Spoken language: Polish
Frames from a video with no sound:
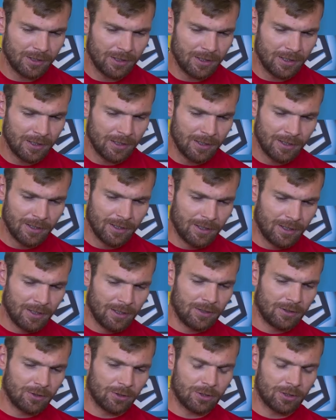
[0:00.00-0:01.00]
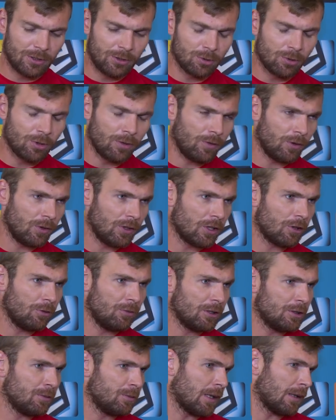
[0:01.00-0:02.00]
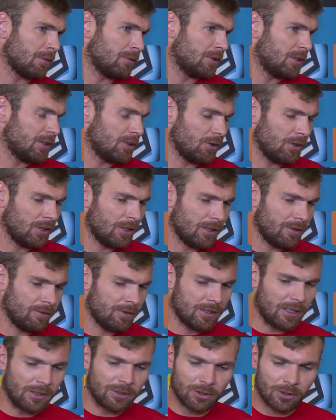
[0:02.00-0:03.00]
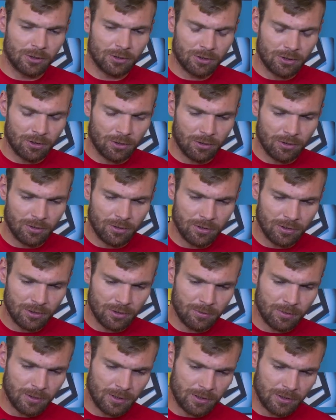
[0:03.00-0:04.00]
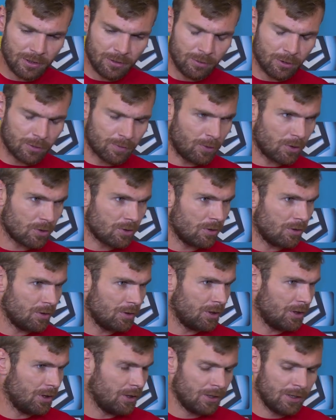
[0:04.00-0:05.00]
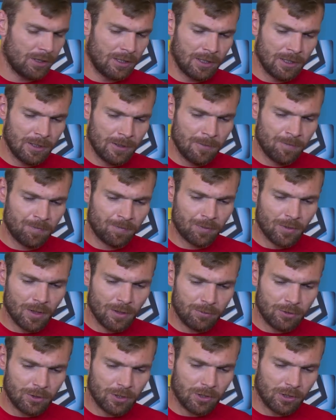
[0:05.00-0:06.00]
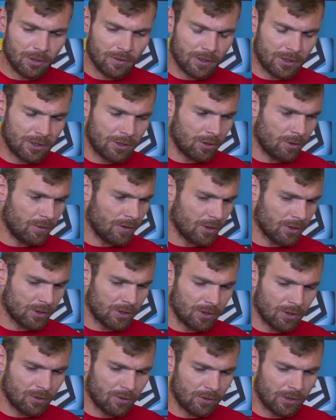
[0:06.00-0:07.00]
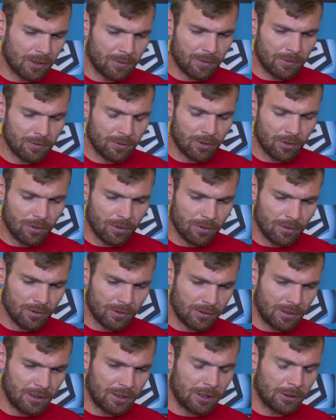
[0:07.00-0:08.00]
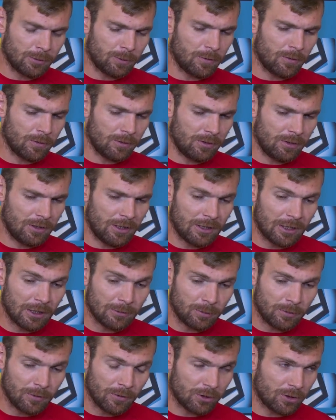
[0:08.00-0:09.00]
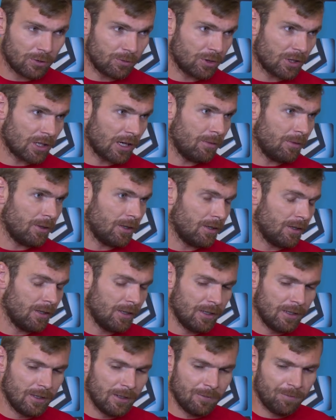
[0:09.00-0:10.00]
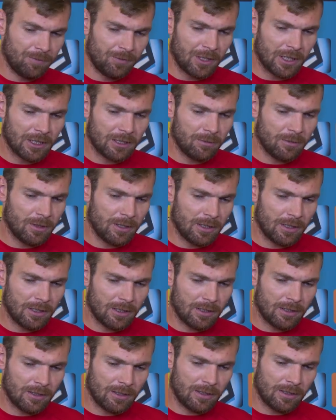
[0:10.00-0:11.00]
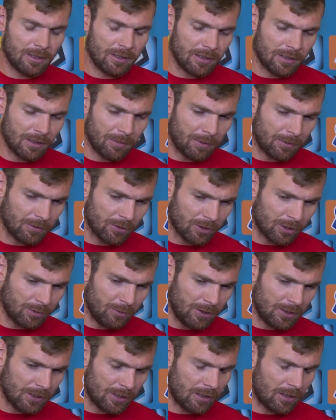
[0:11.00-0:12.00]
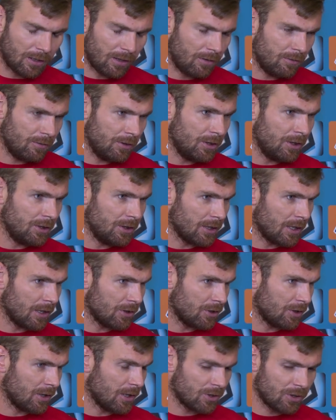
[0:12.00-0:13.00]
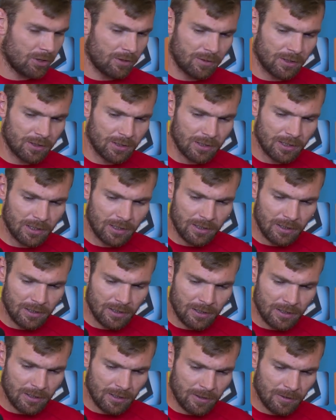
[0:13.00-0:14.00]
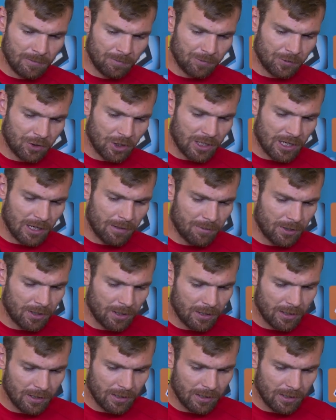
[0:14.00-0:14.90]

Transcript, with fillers: i dosyć długo wolnego mieliśmy na tym sezonie wystarczająco, żeby, żeby odpocząć i przygotować się do nowego sezonu i na pewno z niecierpliwością czekamy, jak i my, na pewno kibice, wy dziennikarze także, więc czekamy